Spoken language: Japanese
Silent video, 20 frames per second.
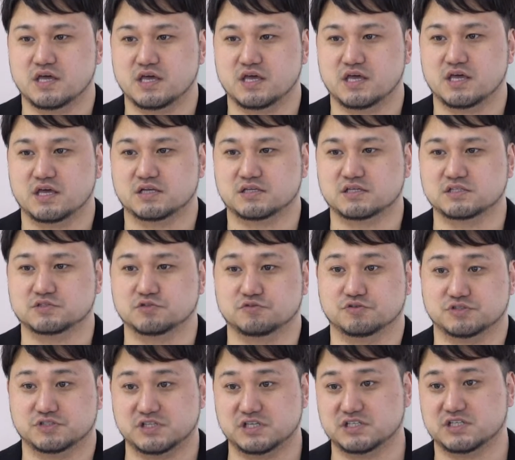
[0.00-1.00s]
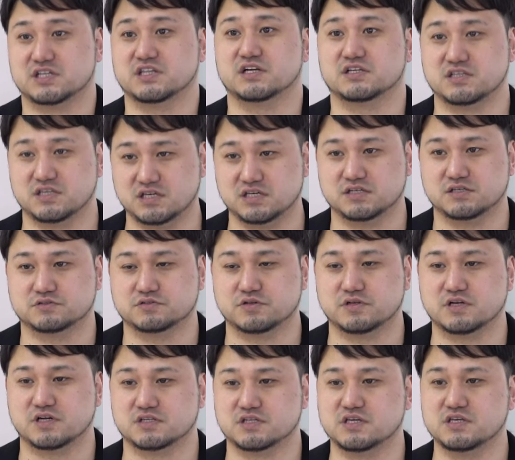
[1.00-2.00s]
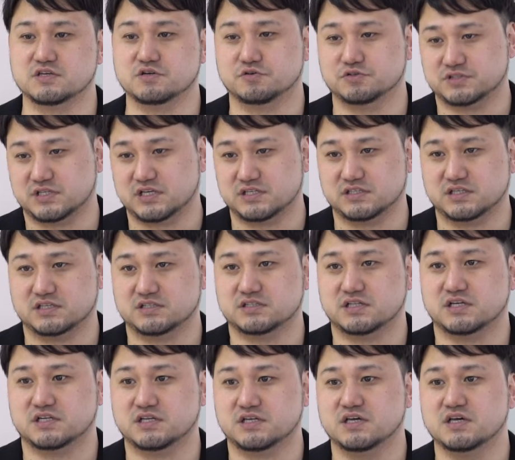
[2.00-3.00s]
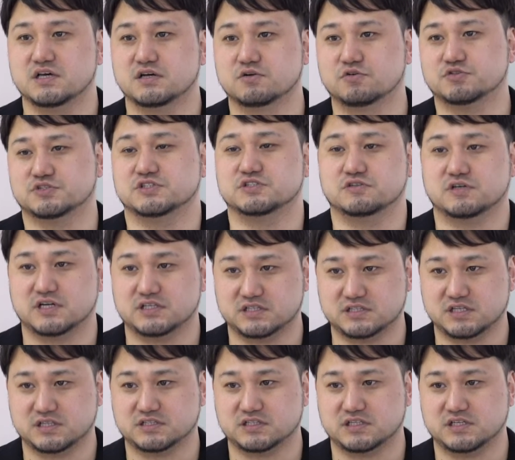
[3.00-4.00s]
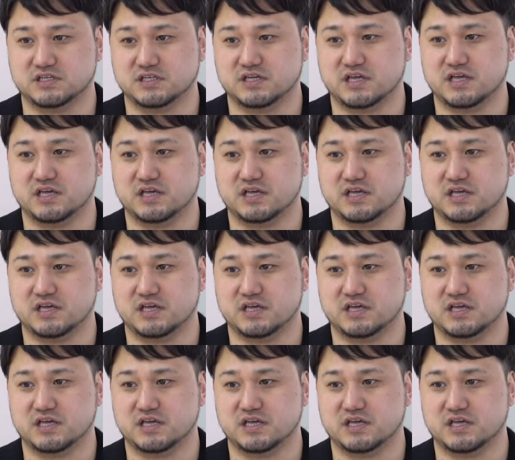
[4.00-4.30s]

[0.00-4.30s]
えー、寄贈していただきそれが企業さんだったり個人の方だったり、